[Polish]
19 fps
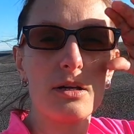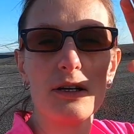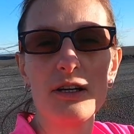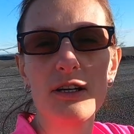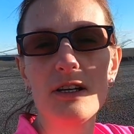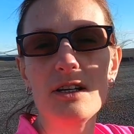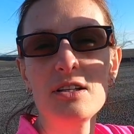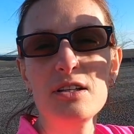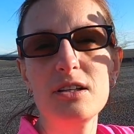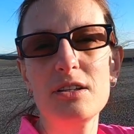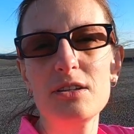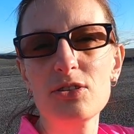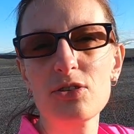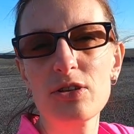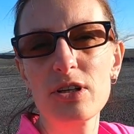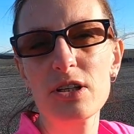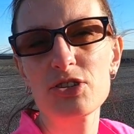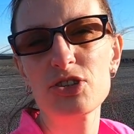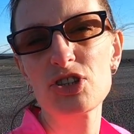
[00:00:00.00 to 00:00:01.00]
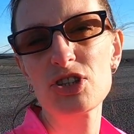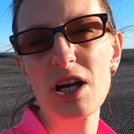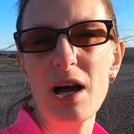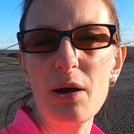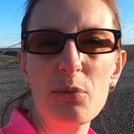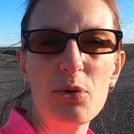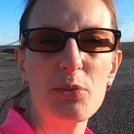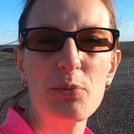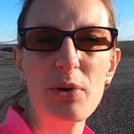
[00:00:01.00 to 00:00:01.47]
I
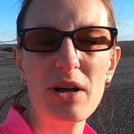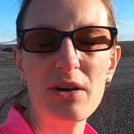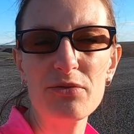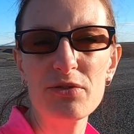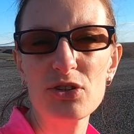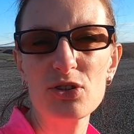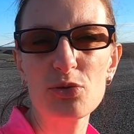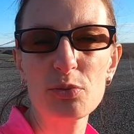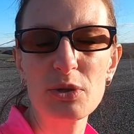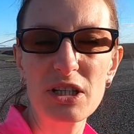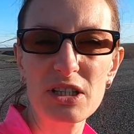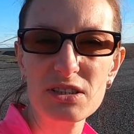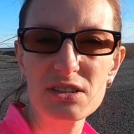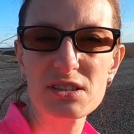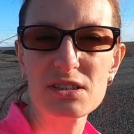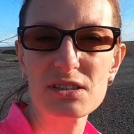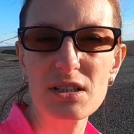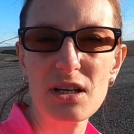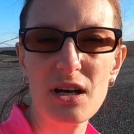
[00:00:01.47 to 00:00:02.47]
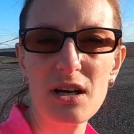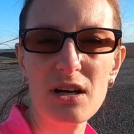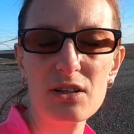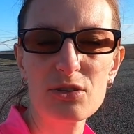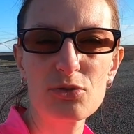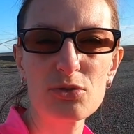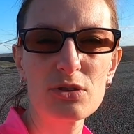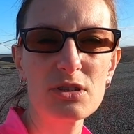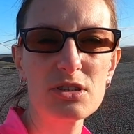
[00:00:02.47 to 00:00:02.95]
dojeżdżamy prawie do
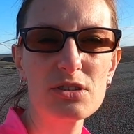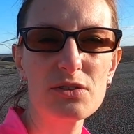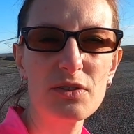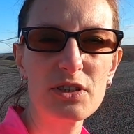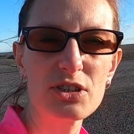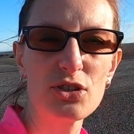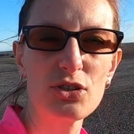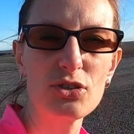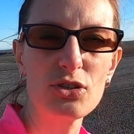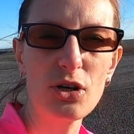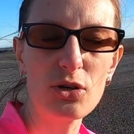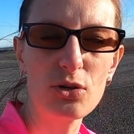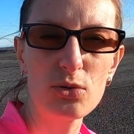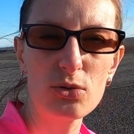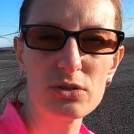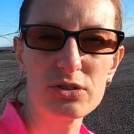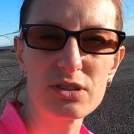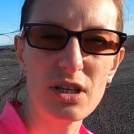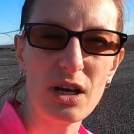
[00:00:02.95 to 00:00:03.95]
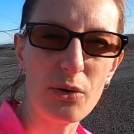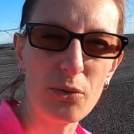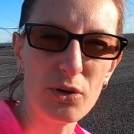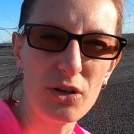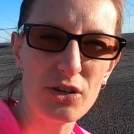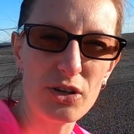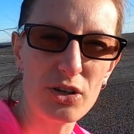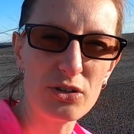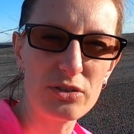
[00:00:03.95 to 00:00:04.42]
miejsca, które nazywa się Jokul
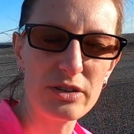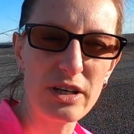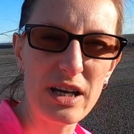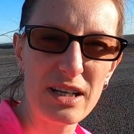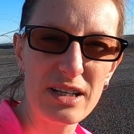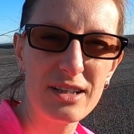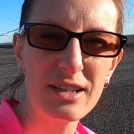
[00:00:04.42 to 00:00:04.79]
Sauron,